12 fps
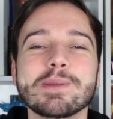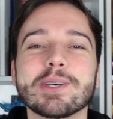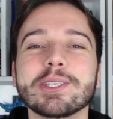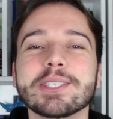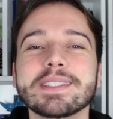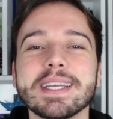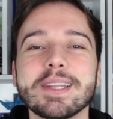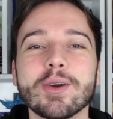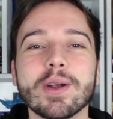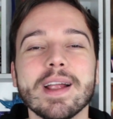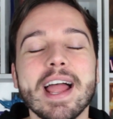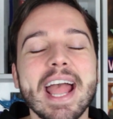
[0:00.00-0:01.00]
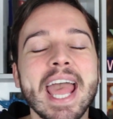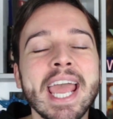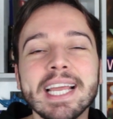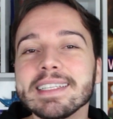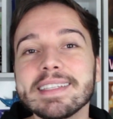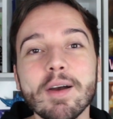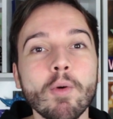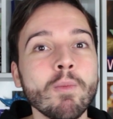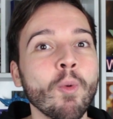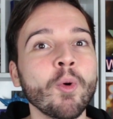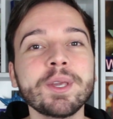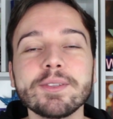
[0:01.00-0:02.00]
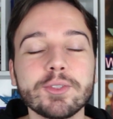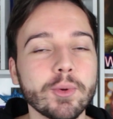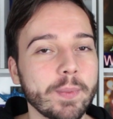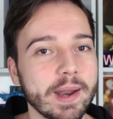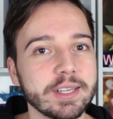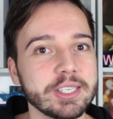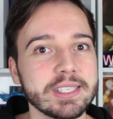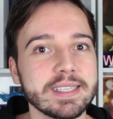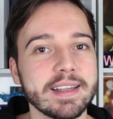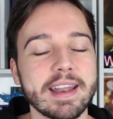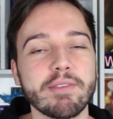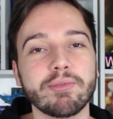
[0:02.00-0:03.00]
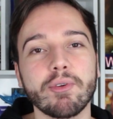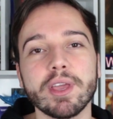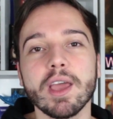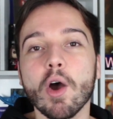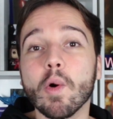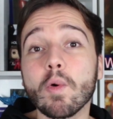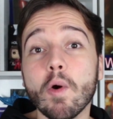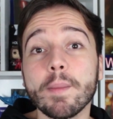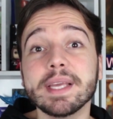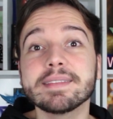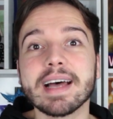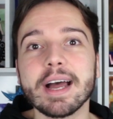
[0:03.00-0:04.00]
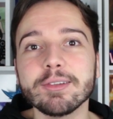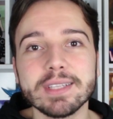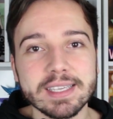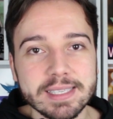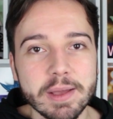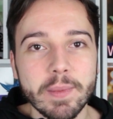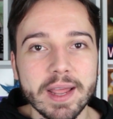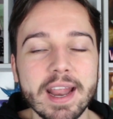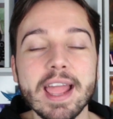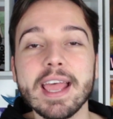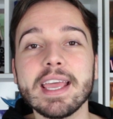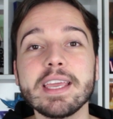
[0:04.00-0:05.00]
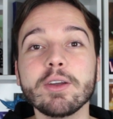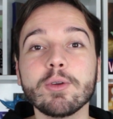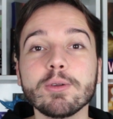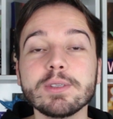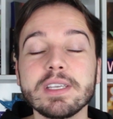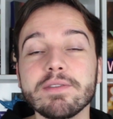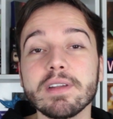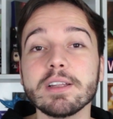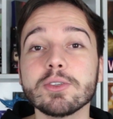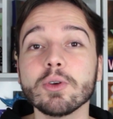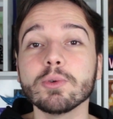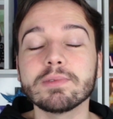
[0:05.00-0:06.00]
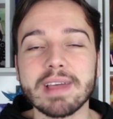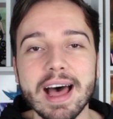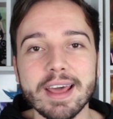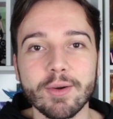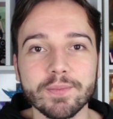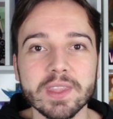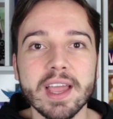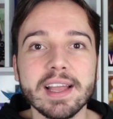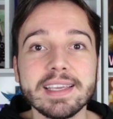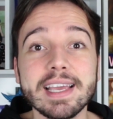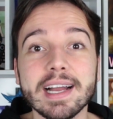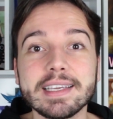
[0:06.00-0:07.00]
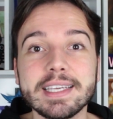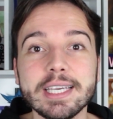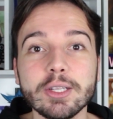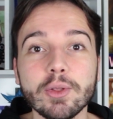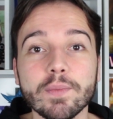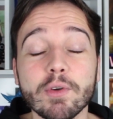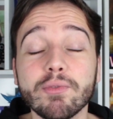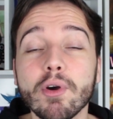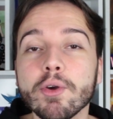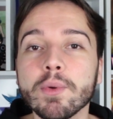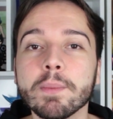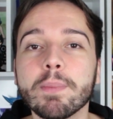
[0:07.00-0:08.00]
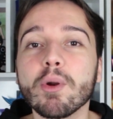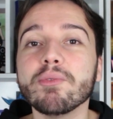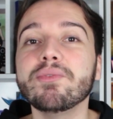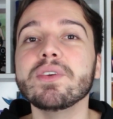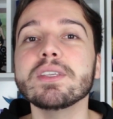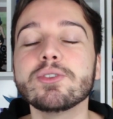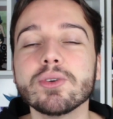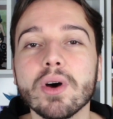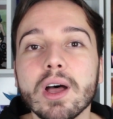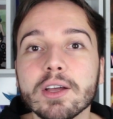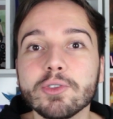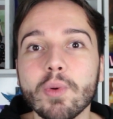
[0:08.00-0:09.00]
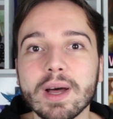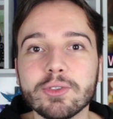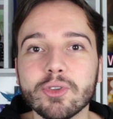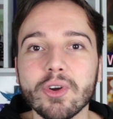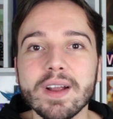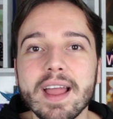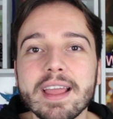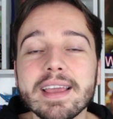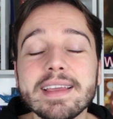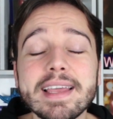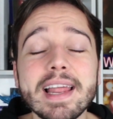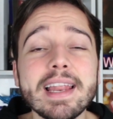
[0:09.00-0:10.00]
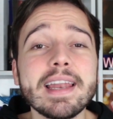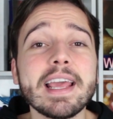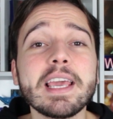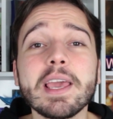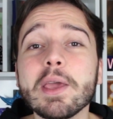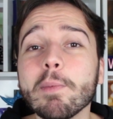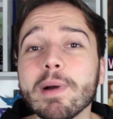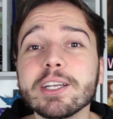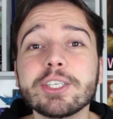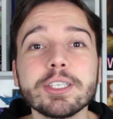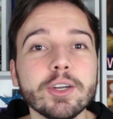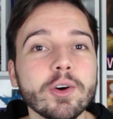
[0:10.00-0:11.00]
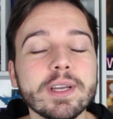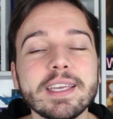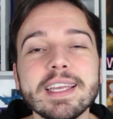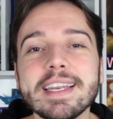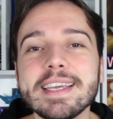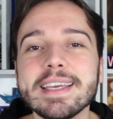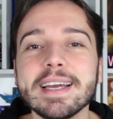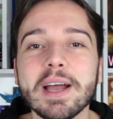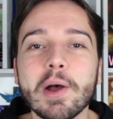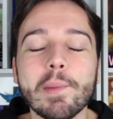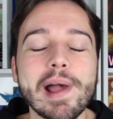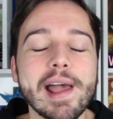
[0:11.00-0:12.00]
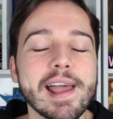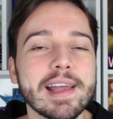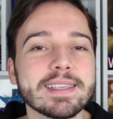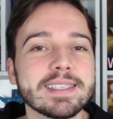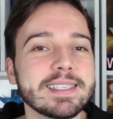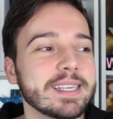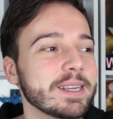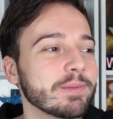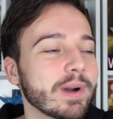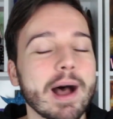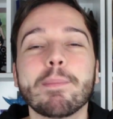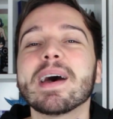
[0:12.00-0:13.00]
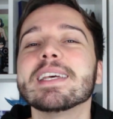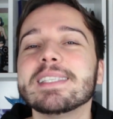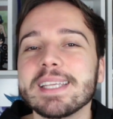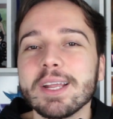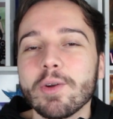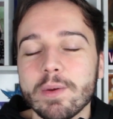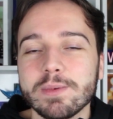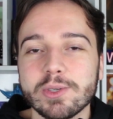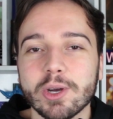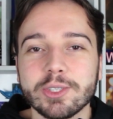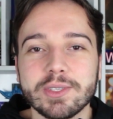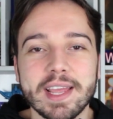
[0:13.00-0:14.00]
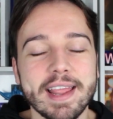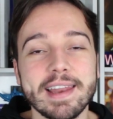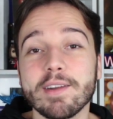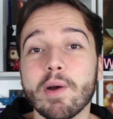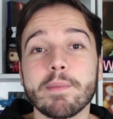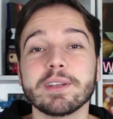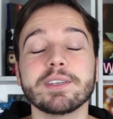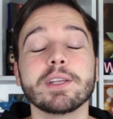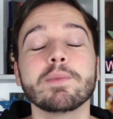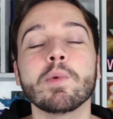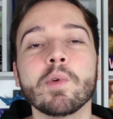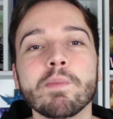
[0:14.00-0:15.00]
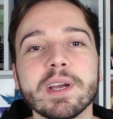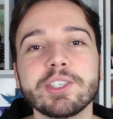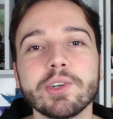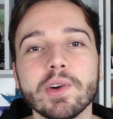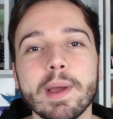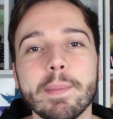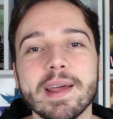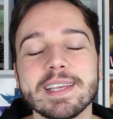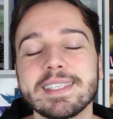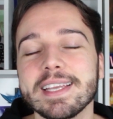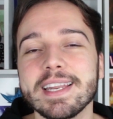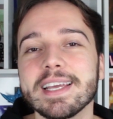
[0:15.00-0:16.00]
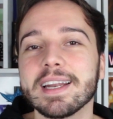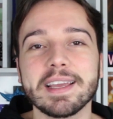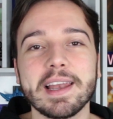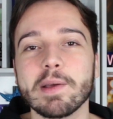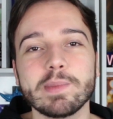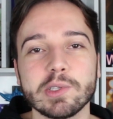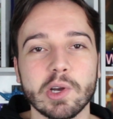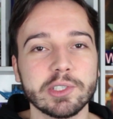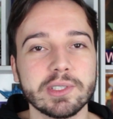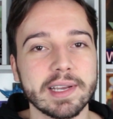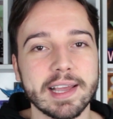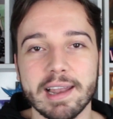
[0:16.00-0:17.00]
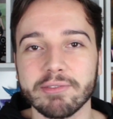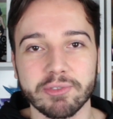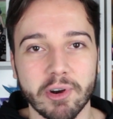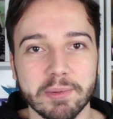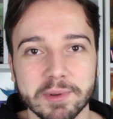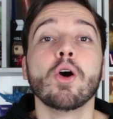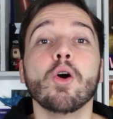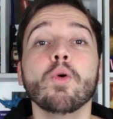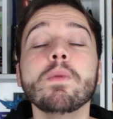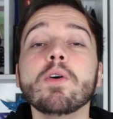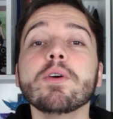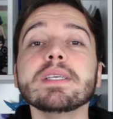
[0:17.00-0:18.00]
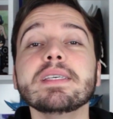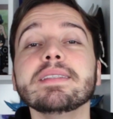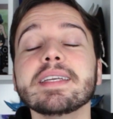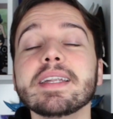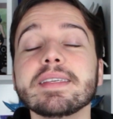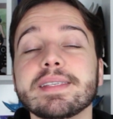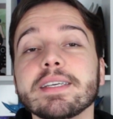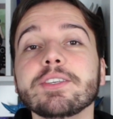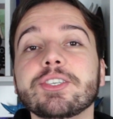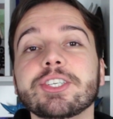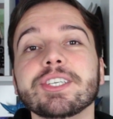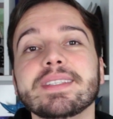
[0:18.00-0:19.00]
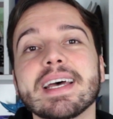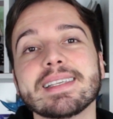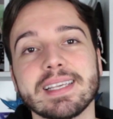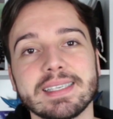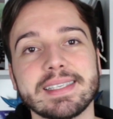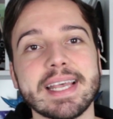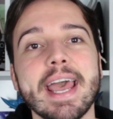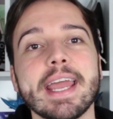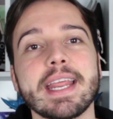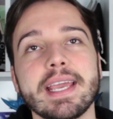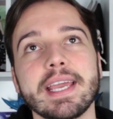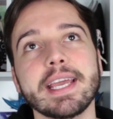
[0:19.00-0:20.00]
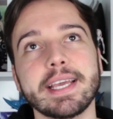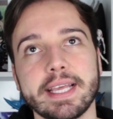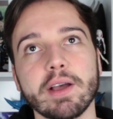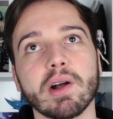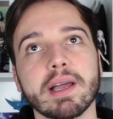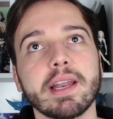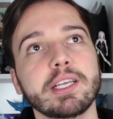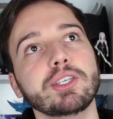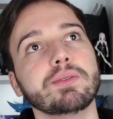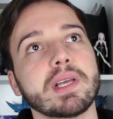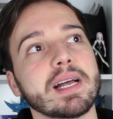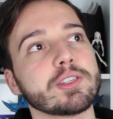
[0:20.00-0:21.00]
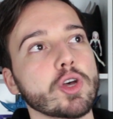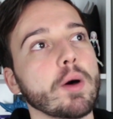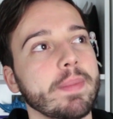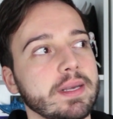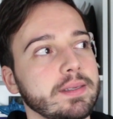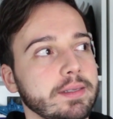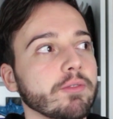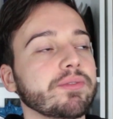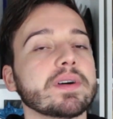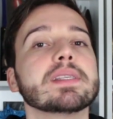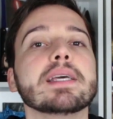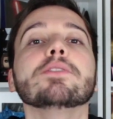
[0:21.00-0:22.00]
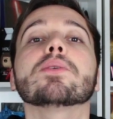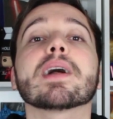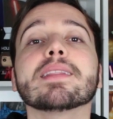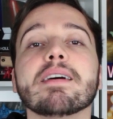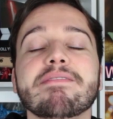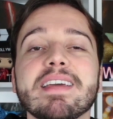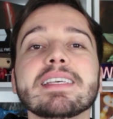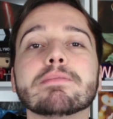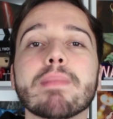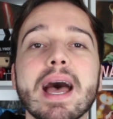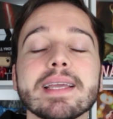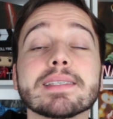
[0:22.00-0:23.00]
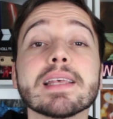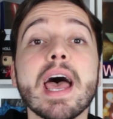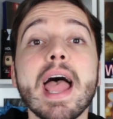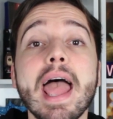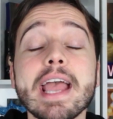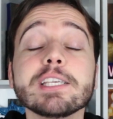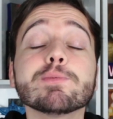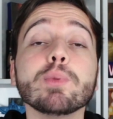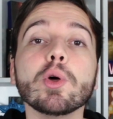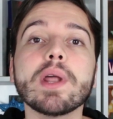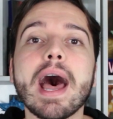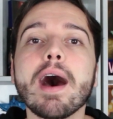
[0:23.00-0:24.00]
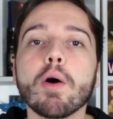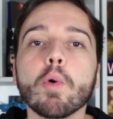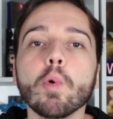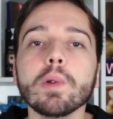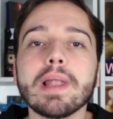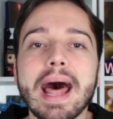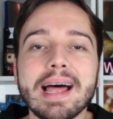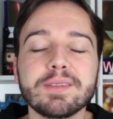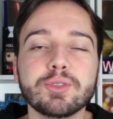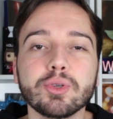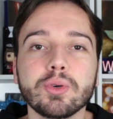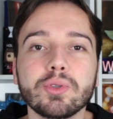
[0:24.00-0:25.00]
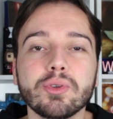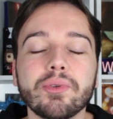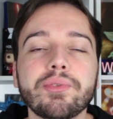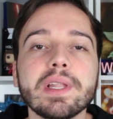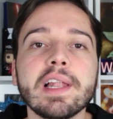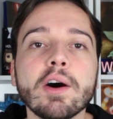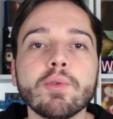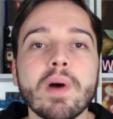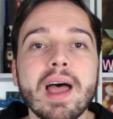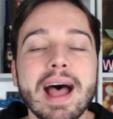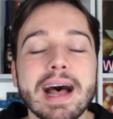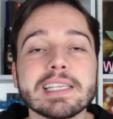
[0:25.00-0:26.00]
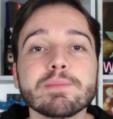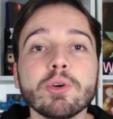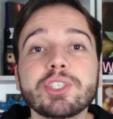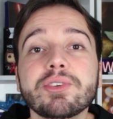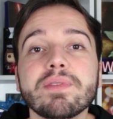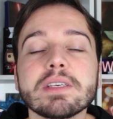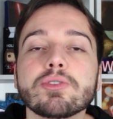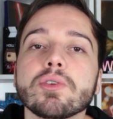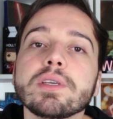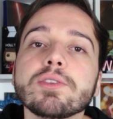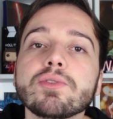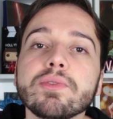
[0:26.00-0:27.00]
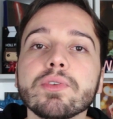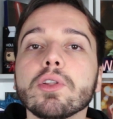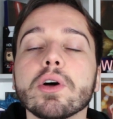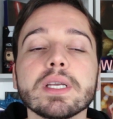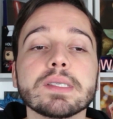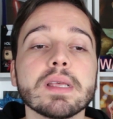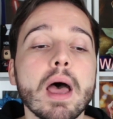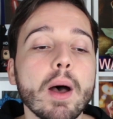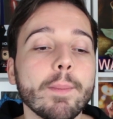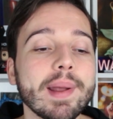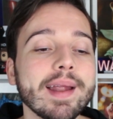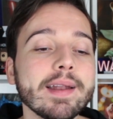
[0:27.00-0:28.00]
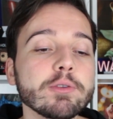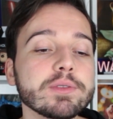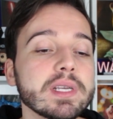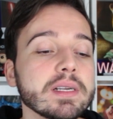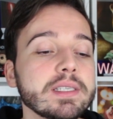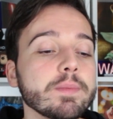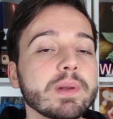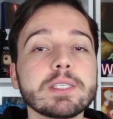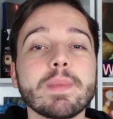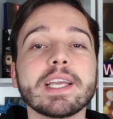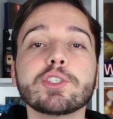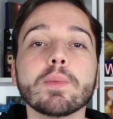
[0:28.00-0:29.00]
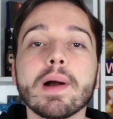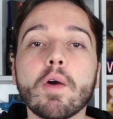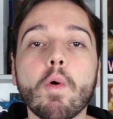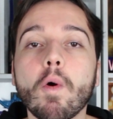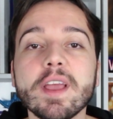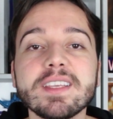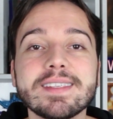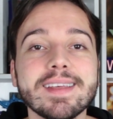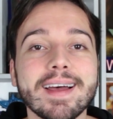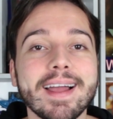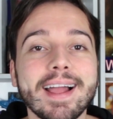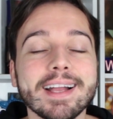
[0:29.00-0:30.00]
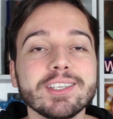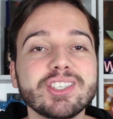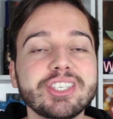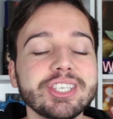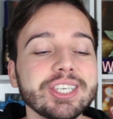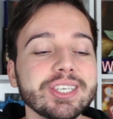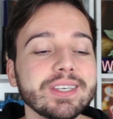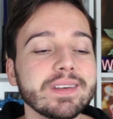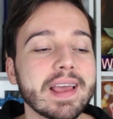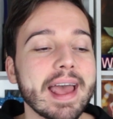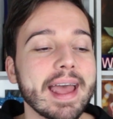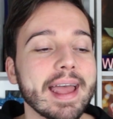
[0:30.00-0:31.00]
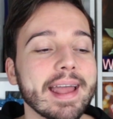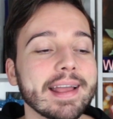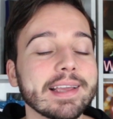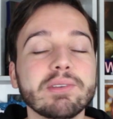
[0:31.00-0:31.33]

episódio anterior rendeu muito pra Disney, né, foi o comentário da semana e inclusive eles soltaram que aquilo foi um improviso do ator e que ele nem imaginou que iria é, ser, aparecer no episódio, né? Ele não, não imaginou que apareceria naquele episódio daquela forma. Uma coisa interessante dessa série, e que eu acredito que as obras estão fazendo cada vez mais, é explorar o lado do vilão, as motivações do vilões para não ser simplesmente uma coisa de é,